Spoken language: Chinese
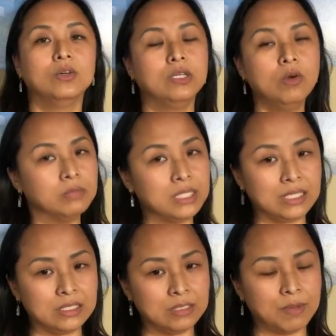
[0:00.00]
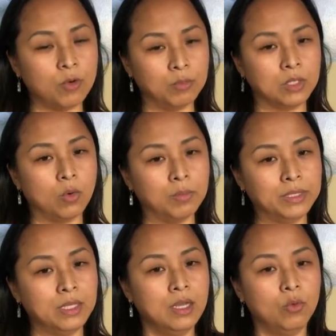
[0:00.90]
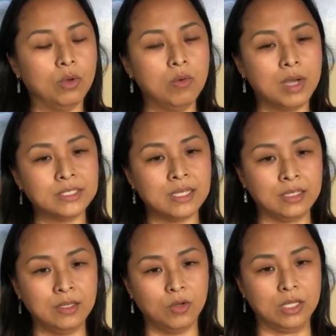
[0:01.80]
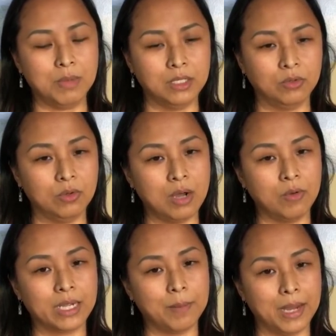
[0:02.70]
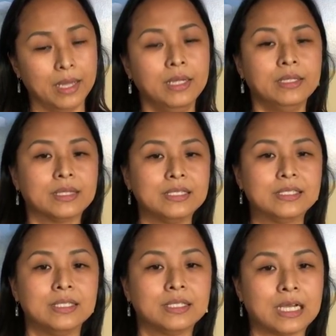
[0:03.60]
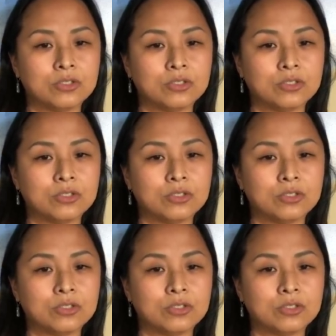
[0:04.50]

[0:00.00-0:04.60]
因为我们是礼仪之邦，我们我们文化是很有礼貌的文化，我干嘛？但是他